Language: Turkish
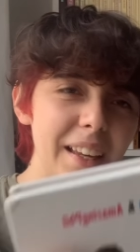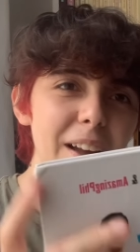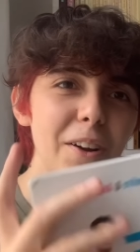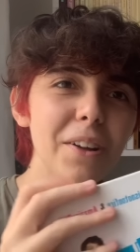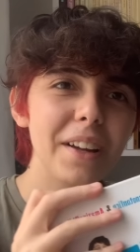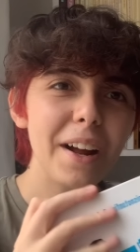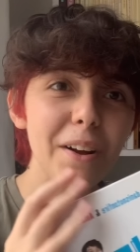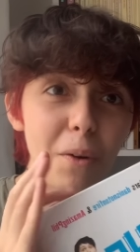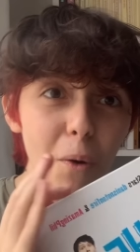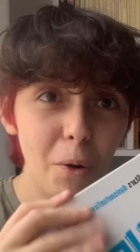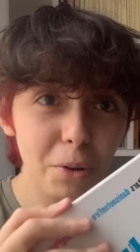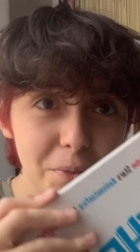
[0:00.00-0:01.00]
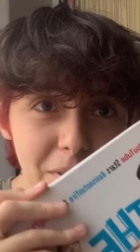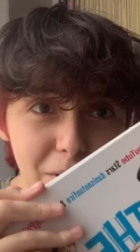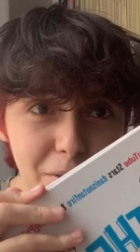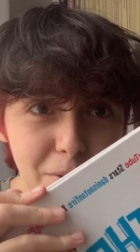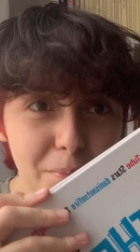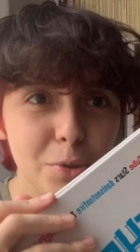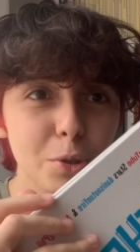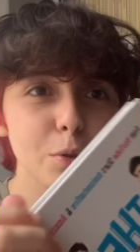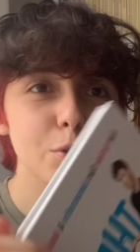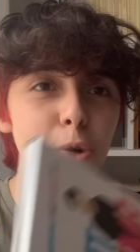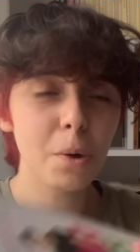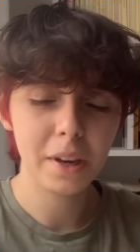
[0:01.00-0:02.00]
genel olarak 10 veriyorum
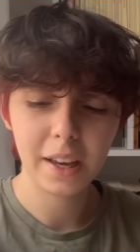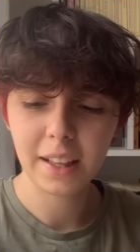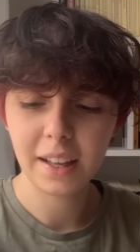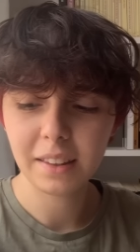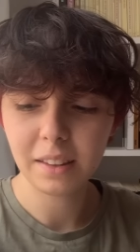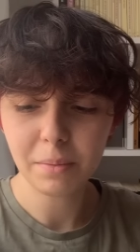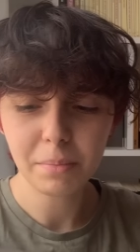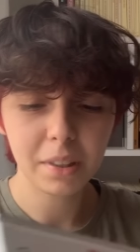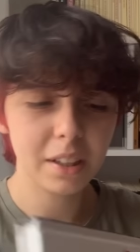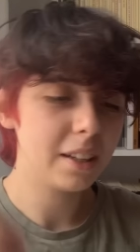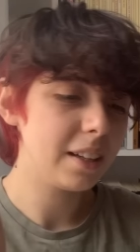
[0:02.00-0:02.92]
çünkü çok eğlendim. Ee,